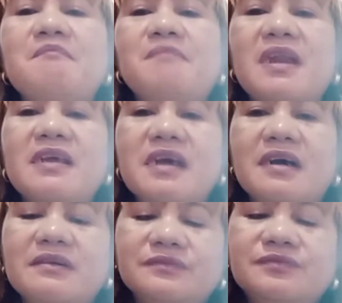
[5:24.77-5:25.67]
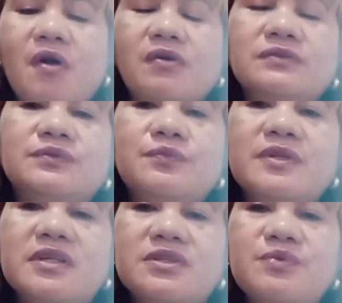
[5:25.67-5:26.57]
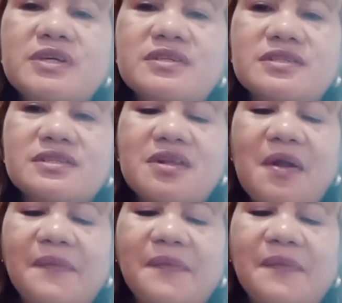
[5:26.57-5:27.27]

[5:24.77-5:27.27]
ampalaya with a twist.